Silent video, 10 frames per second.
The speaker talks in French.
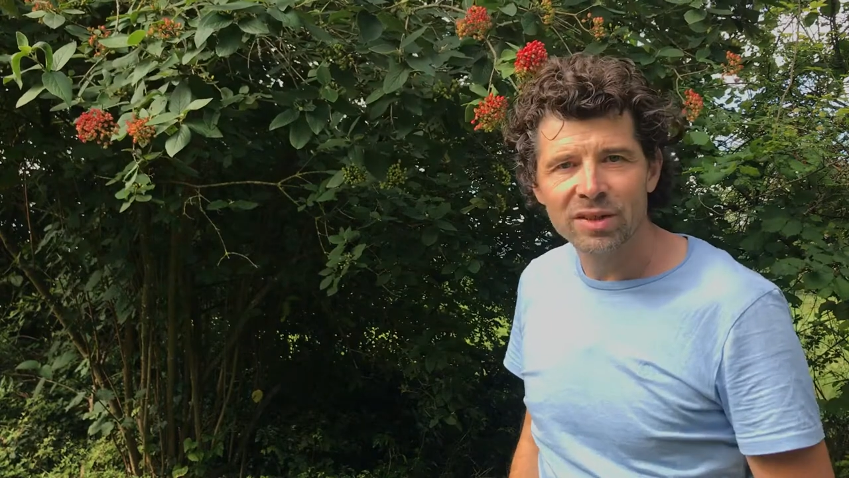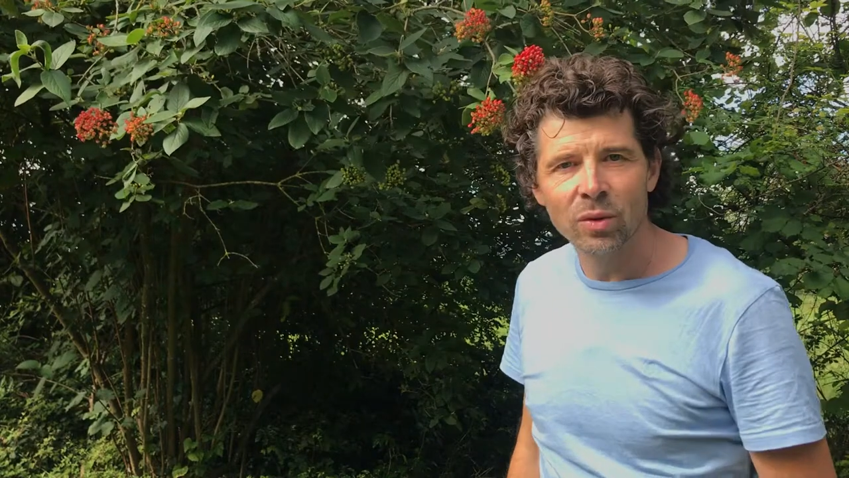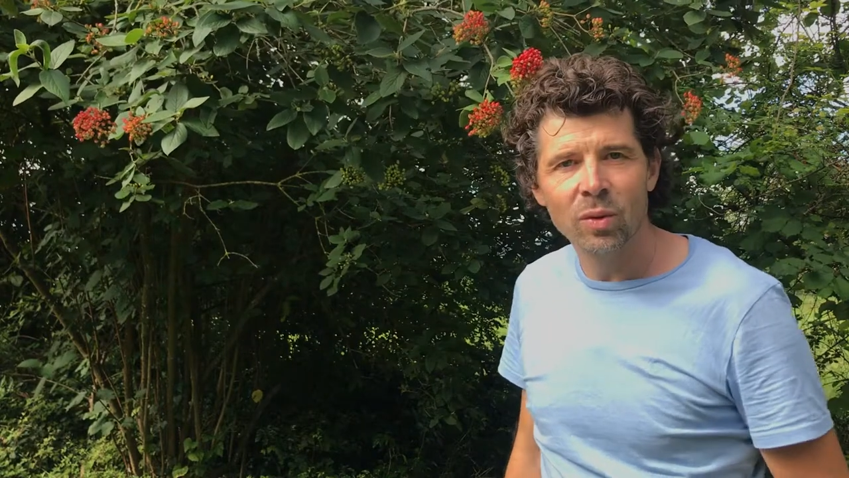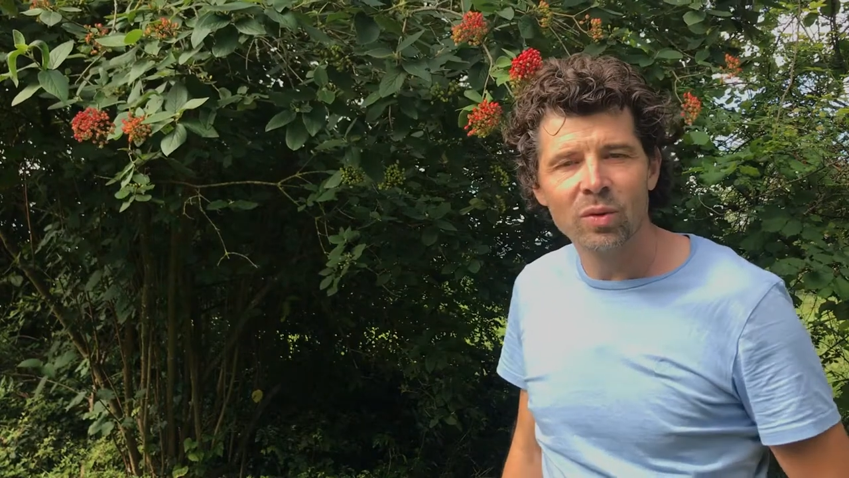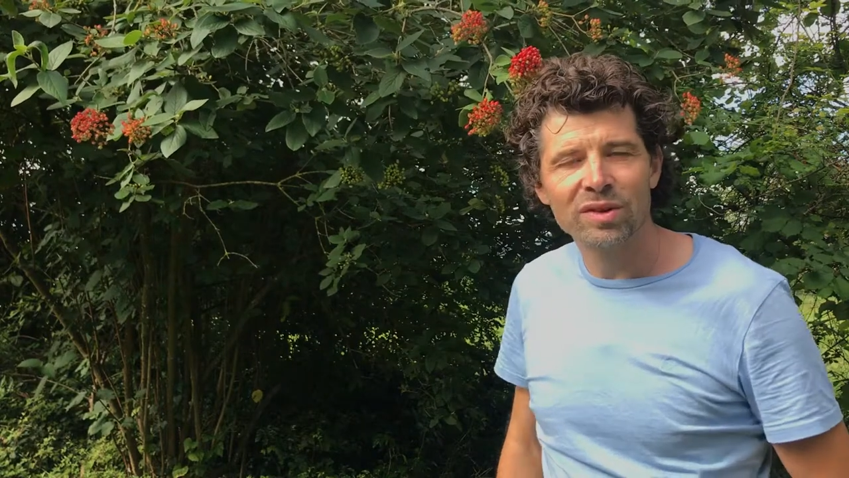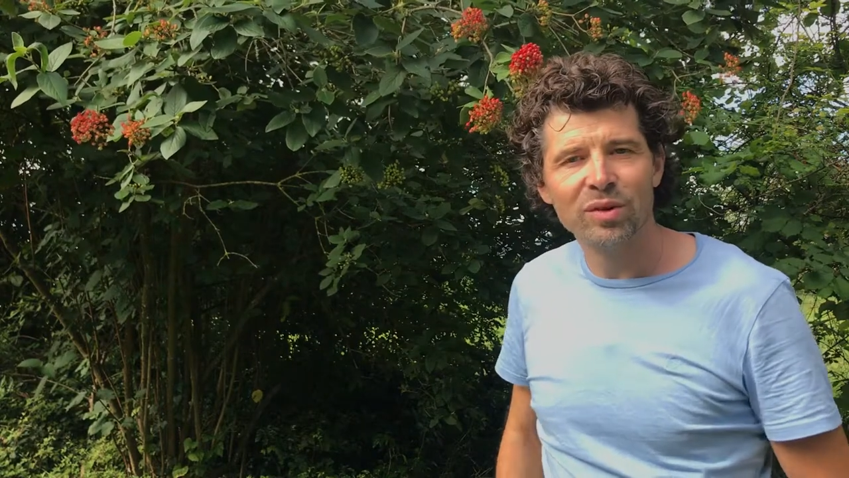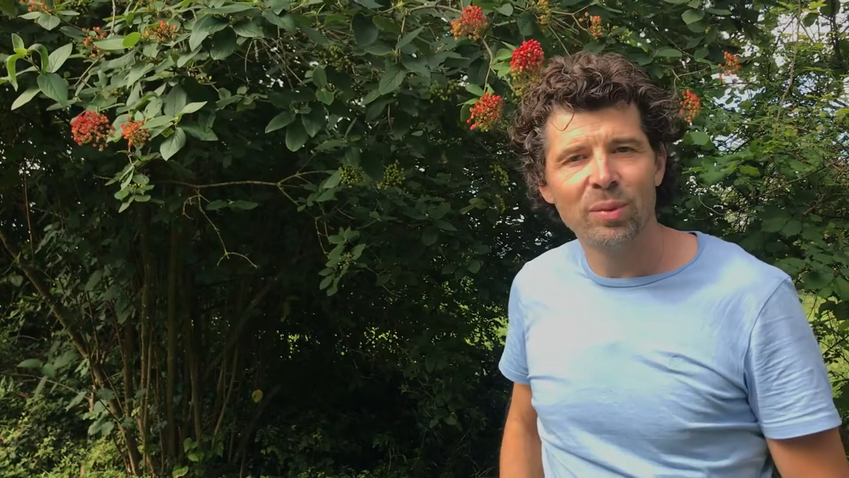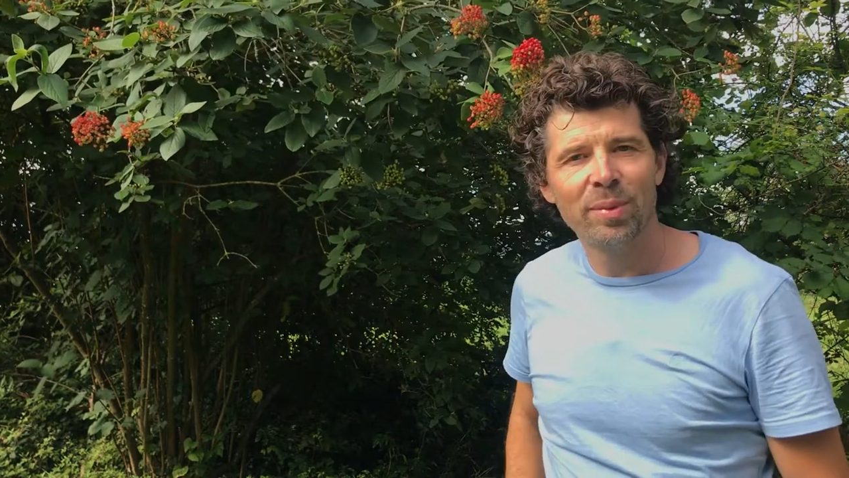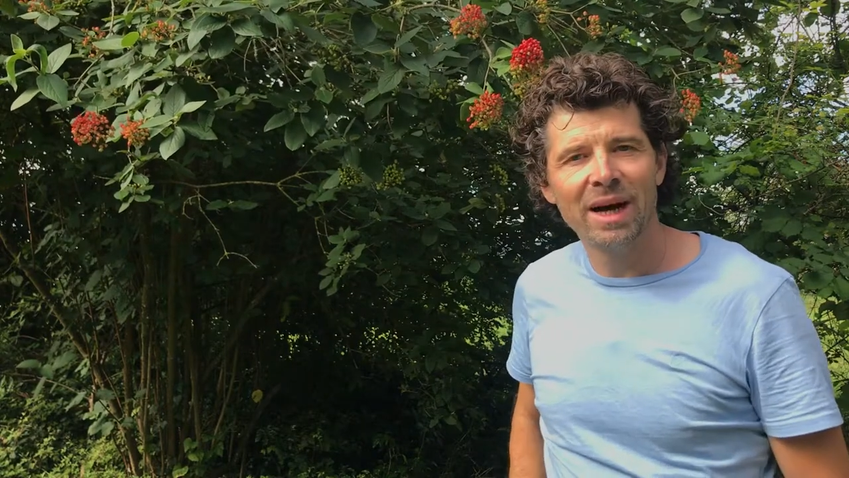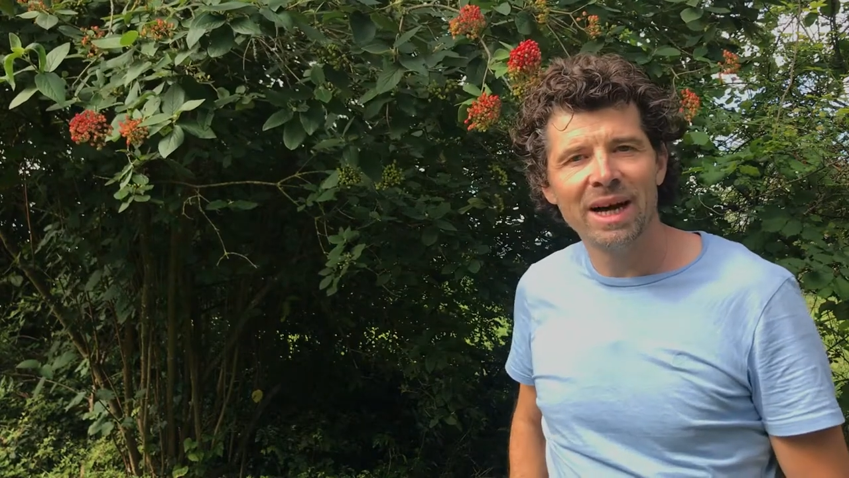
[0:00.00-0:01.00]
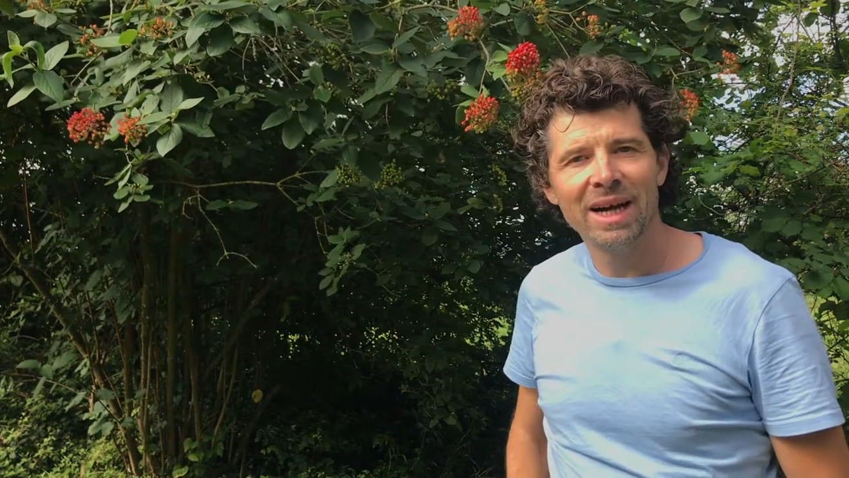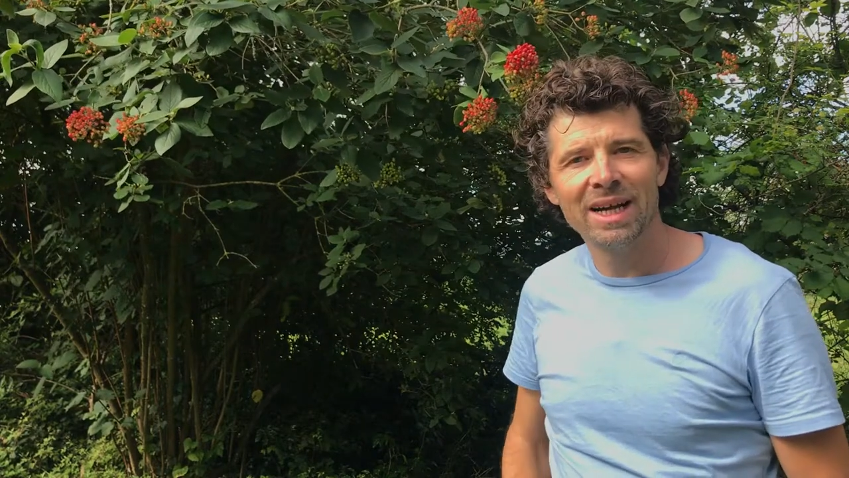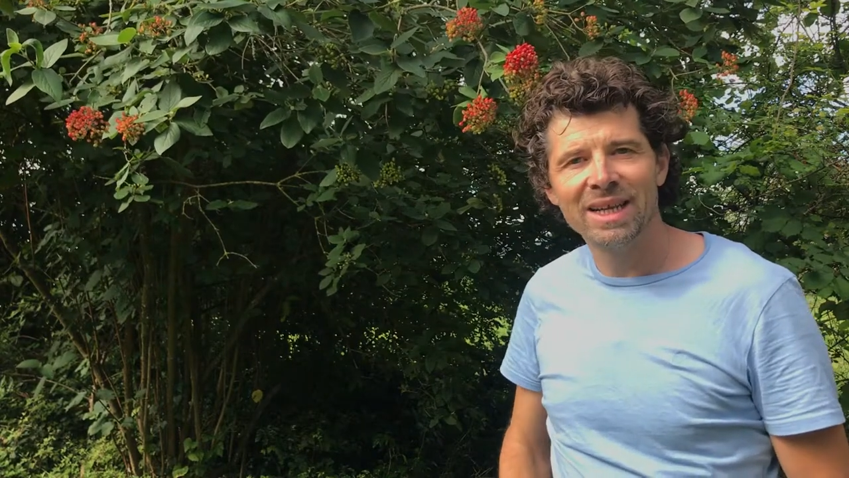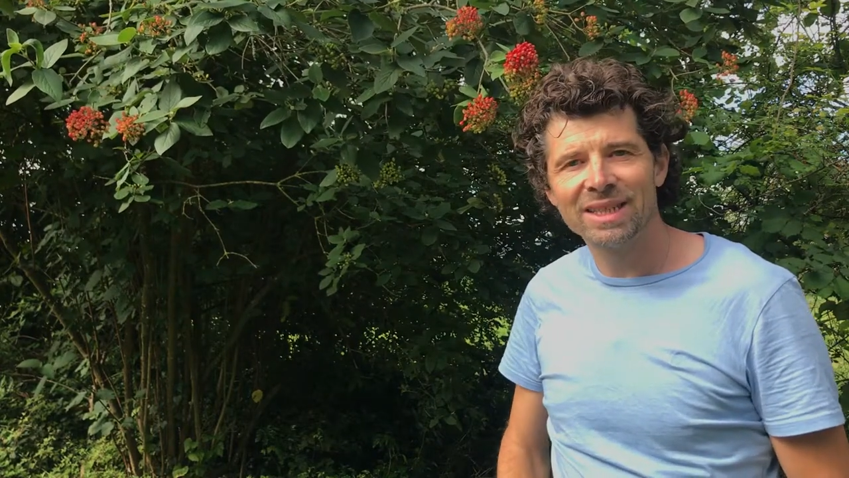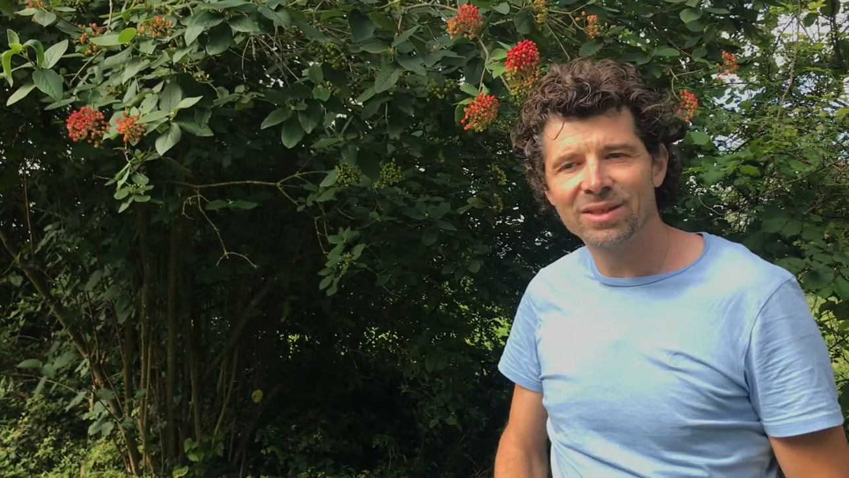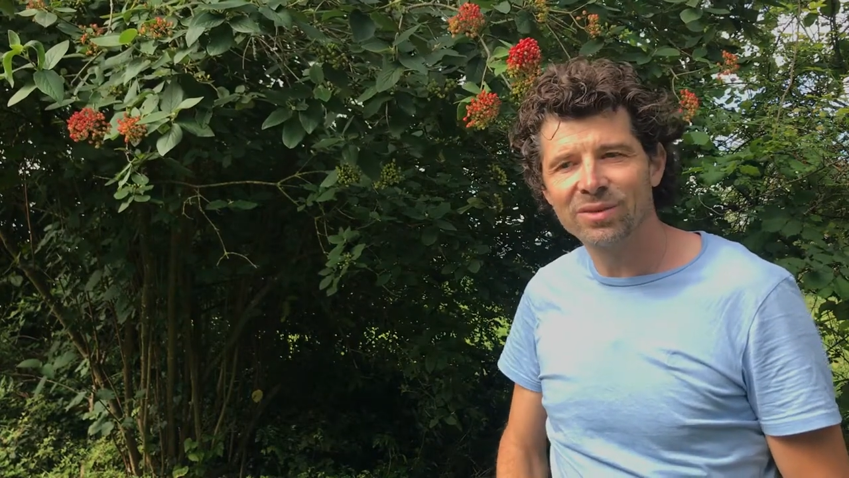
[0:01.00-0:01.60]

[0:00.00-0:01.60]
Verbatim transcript: sont, pas,